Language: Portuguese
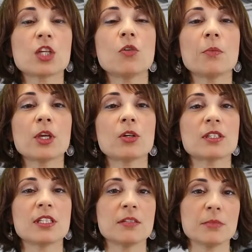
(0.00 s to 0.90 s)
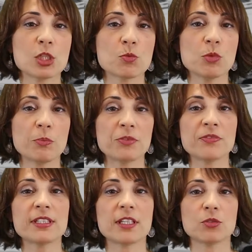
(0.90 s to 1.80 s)
com maior dinamismo,
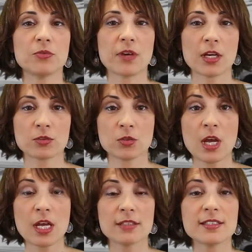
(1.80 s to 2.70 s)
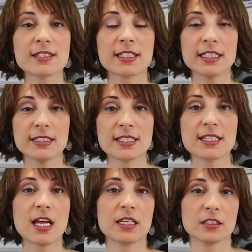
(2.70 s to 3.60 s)
aproveitando o facto de se
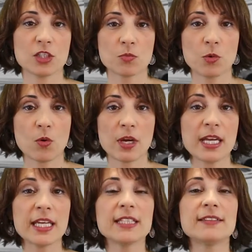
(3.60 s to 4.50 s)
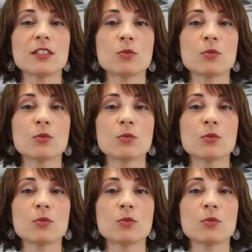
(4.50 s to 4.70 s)
realizar em Lisboa e ter